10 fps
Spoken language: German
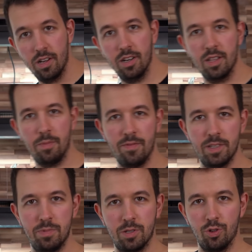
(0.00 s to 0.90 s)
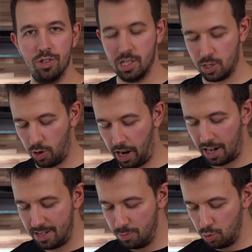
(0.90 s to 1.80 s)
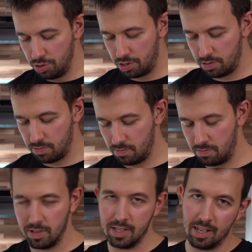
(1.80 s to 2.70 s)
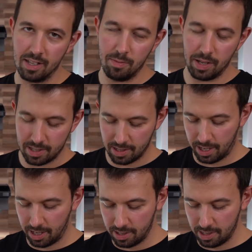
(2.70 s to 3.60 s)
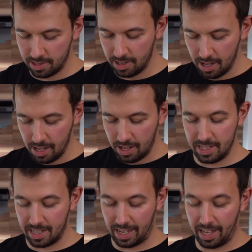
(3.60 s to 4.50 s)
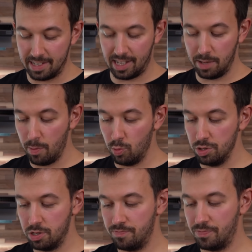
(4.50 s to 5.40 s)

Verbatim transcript: ah, da haben wir was Besonderes, Korallenmoos. Ich denke, die meisten kennen das. Ist ein kleines Lebermoos,